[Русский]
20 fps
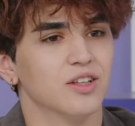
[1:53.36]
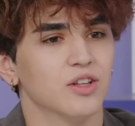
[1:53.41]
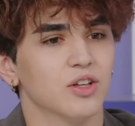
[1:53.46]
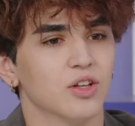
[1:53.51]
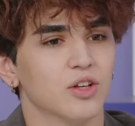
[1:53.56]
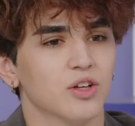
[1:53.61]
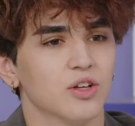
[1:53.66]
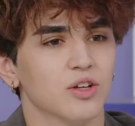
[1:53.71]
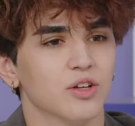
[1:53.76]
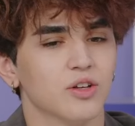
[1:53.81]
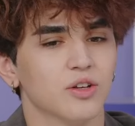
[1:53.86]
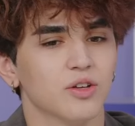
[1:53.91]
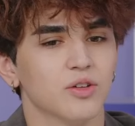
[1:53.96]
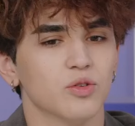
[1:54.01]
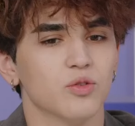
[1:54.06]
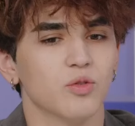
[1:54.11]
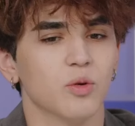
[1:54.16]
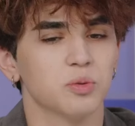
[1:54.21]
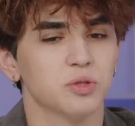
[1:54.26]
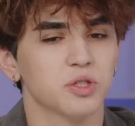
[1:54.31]
А,
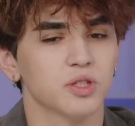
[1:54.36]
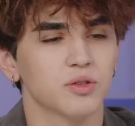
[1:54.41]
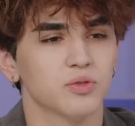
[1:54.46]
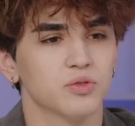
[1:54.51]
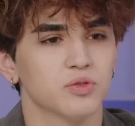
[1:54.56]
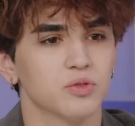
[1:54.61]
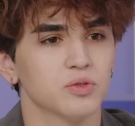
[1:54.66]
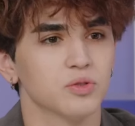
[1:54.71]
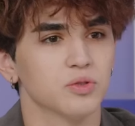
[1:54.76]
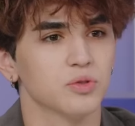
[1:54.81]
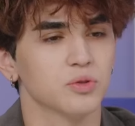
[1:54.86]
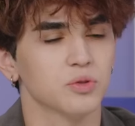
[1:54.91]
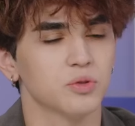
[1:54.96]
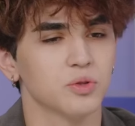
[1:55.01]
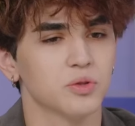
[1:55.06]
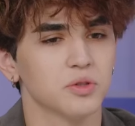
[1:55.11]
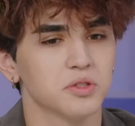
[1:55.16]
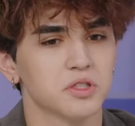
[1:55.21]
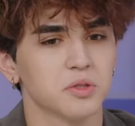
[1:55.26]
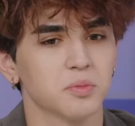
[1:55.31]
ну, вообще, всю
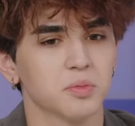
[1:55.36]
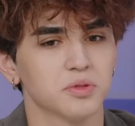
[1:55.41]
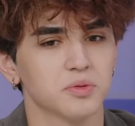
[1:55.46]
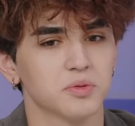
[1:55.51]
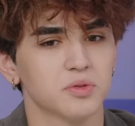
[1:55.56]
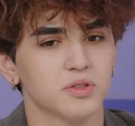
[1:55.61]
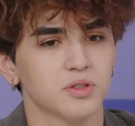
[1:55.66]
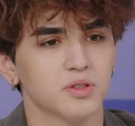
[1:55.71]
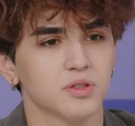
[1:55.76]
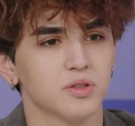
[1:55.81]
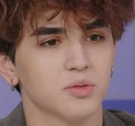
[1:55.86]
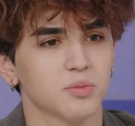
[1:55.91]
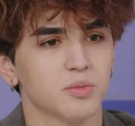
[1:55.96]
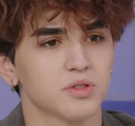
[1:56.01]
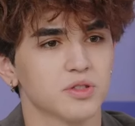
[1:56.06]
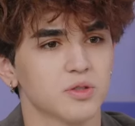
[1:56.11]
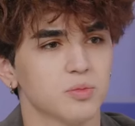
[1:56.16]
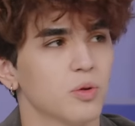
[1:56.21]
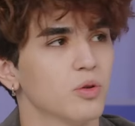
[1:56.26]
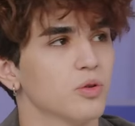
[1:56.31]
юность я посвятил
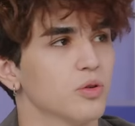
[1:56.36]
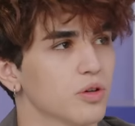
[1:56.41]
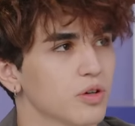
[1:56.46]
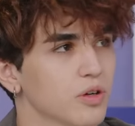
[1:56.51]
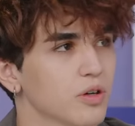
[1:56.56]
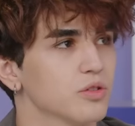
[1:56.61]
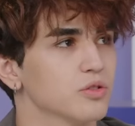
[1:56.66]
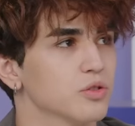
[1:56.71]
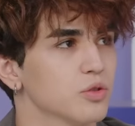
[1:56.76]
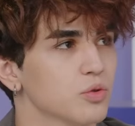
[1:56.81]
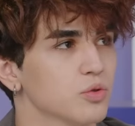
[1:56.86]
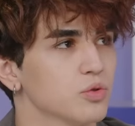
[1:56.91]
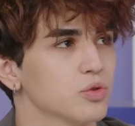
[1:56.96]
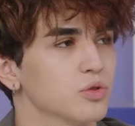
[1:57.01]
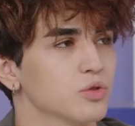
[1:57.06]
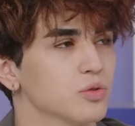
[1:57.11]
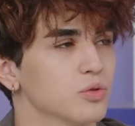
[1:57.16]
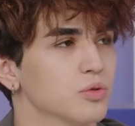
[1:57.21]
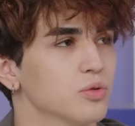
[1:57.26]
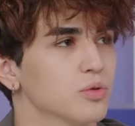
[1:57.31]
баскетболу. Я играл за
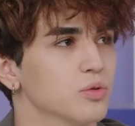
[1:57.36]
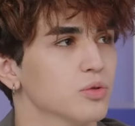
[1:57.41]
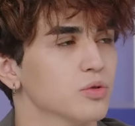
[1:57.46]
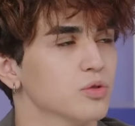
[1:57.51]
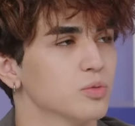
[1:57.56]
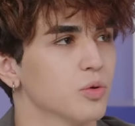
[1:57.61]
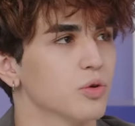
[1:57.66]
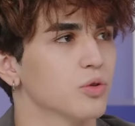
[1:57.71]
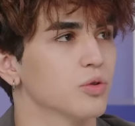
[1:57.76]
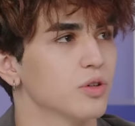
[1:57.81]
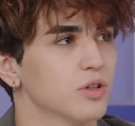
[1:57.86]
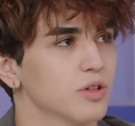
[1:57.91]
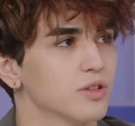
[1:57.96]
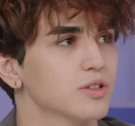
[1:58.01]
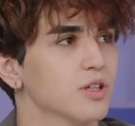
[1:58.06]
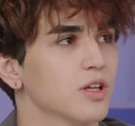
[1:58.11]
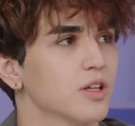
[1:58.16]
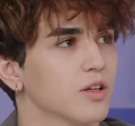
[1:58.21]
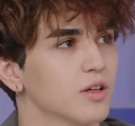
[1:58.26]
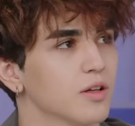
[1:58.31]
юношескую сборную
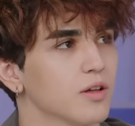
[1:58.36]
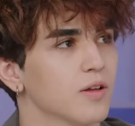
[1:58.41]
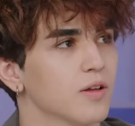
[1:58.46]
Кыргызстана.